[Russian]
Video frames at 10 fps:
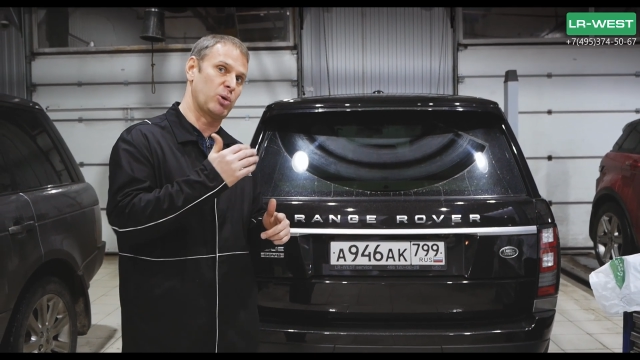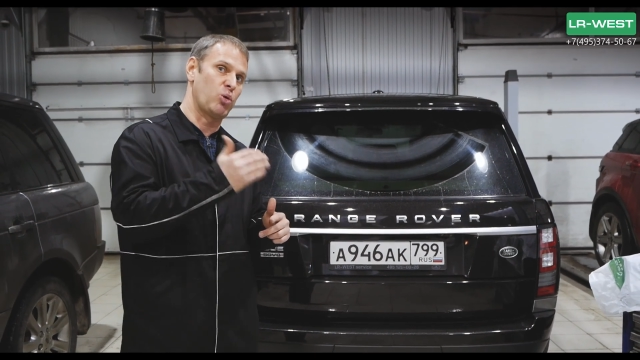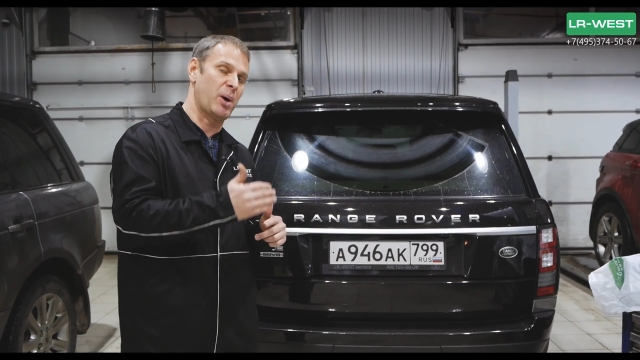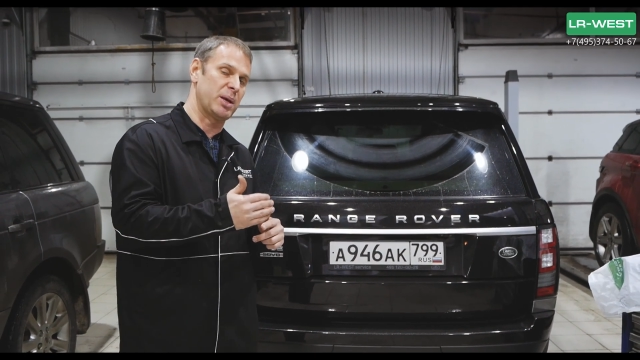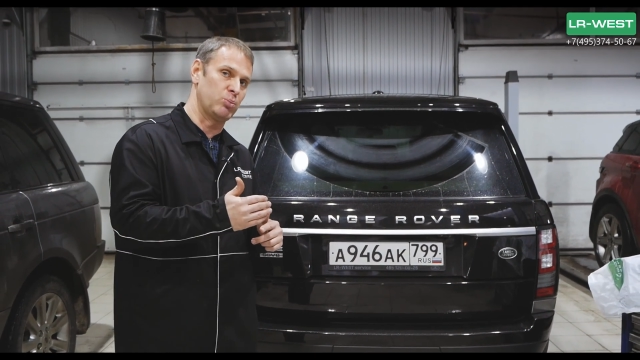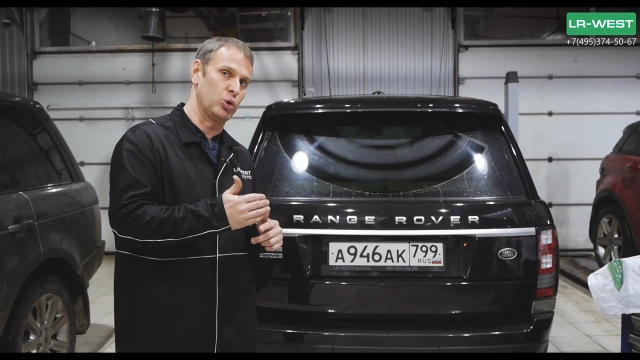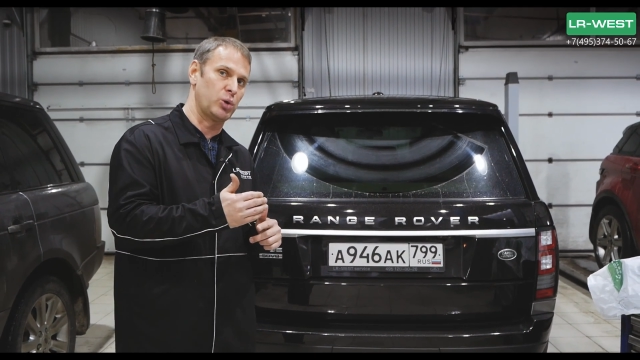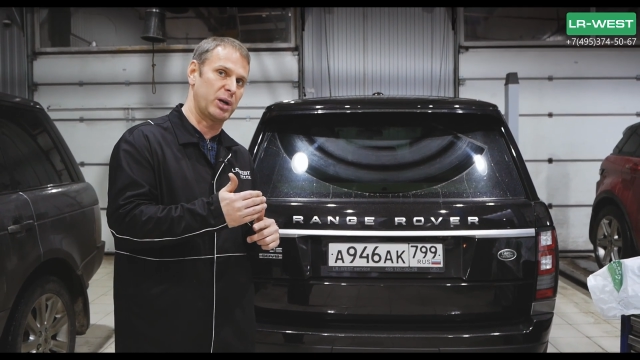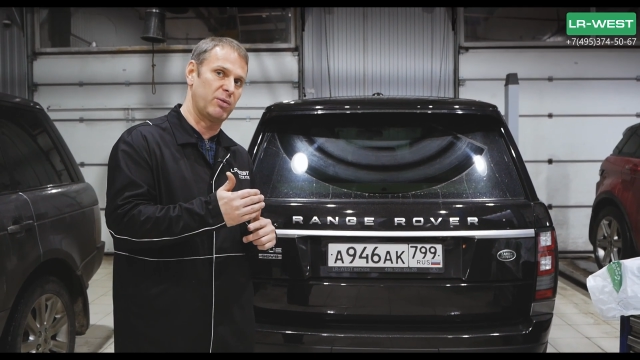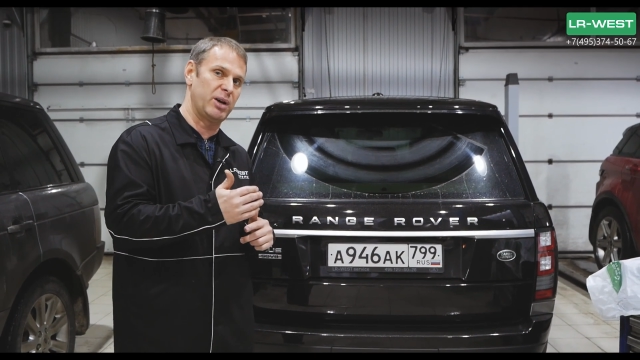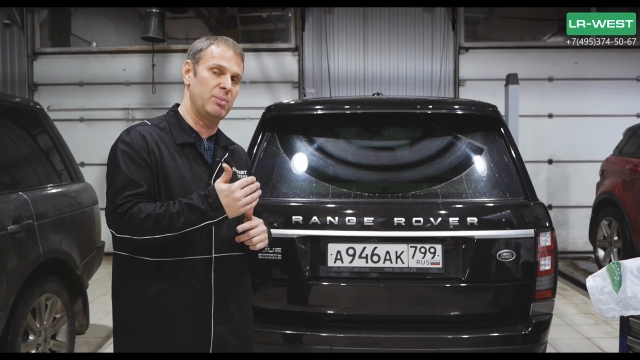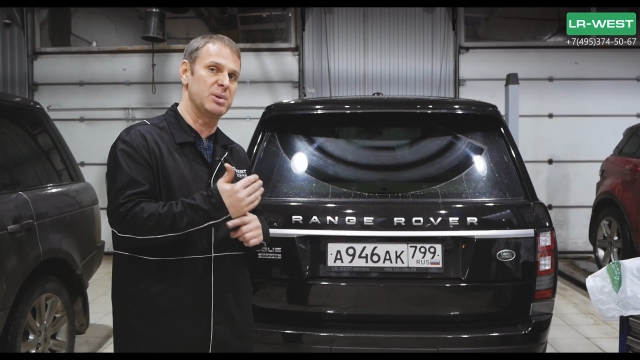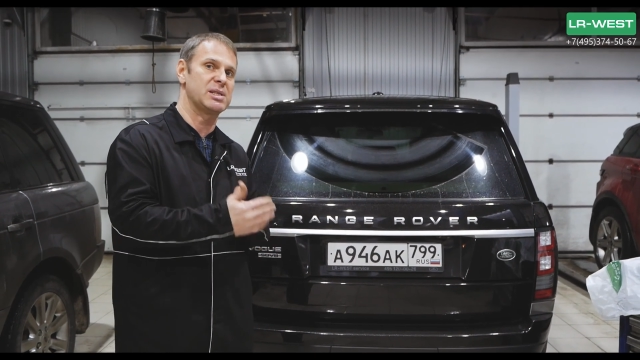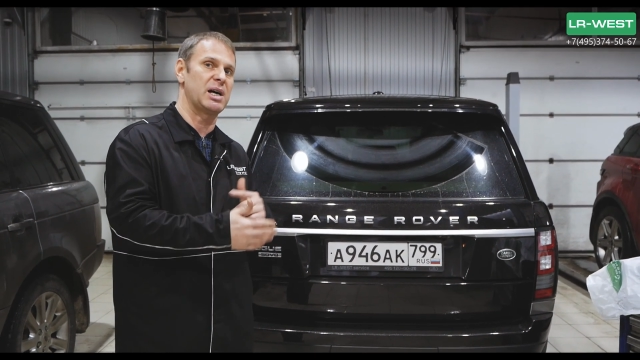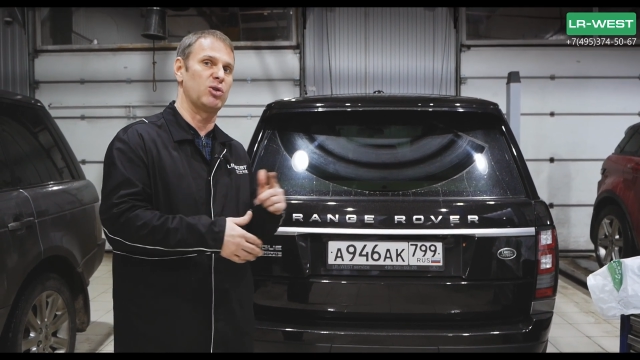покупать модуль КВМ
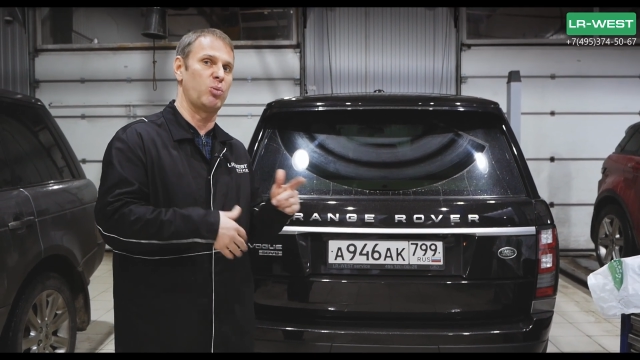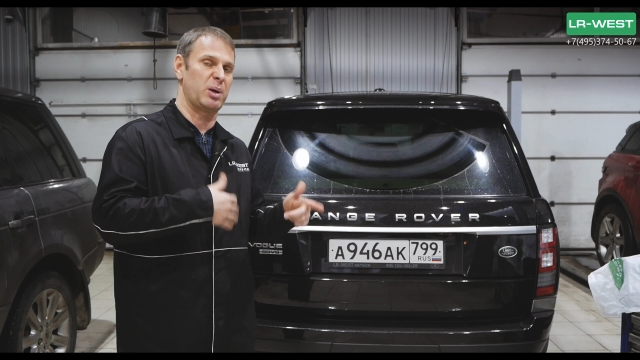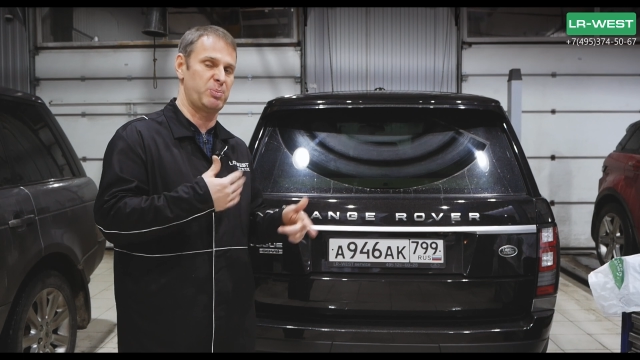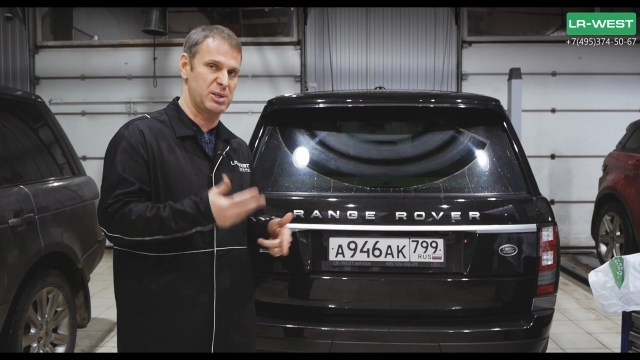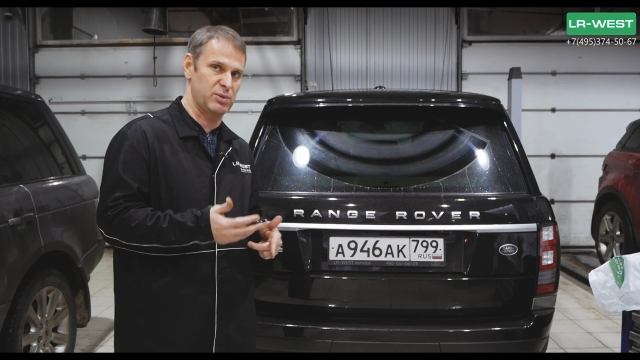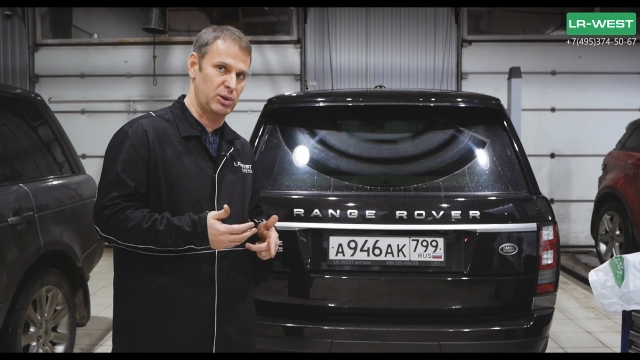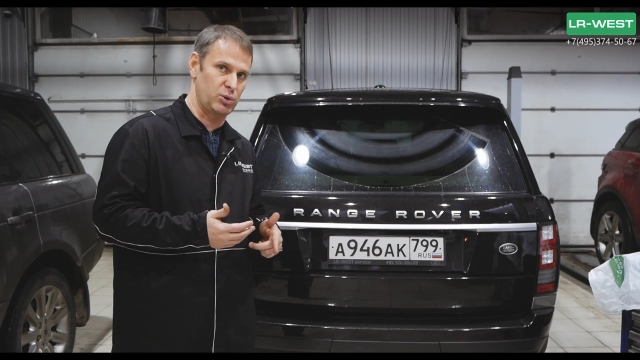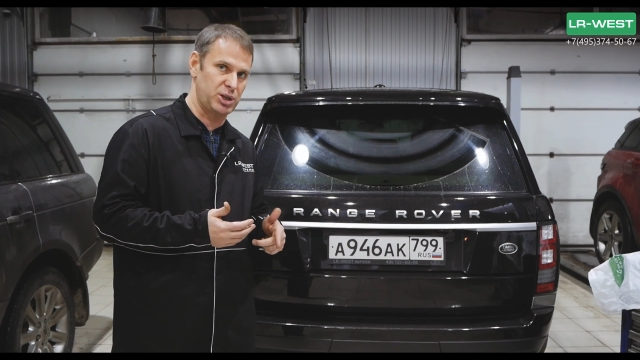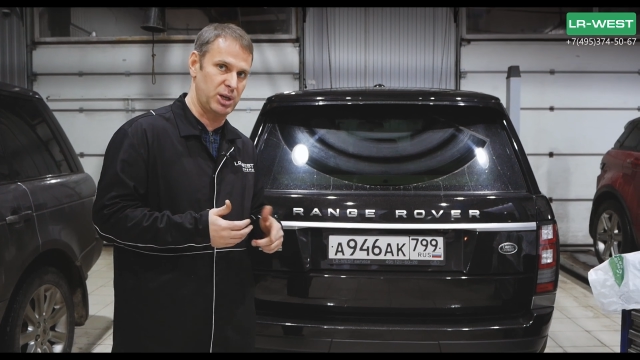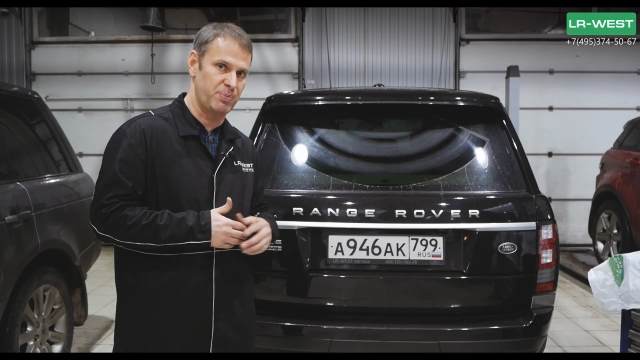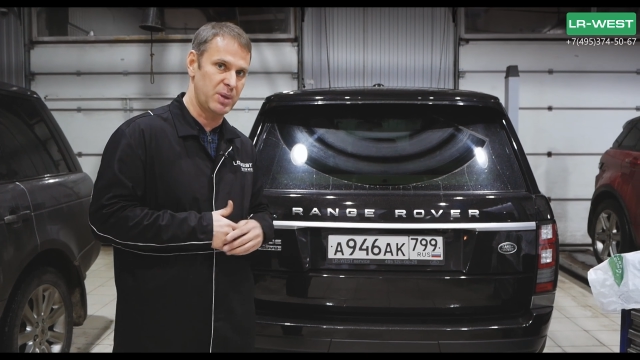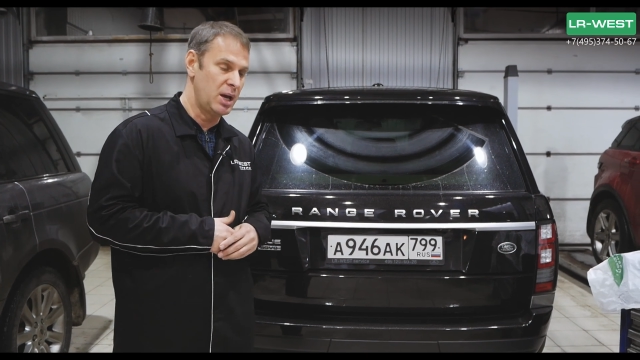и заново прописывать ключи.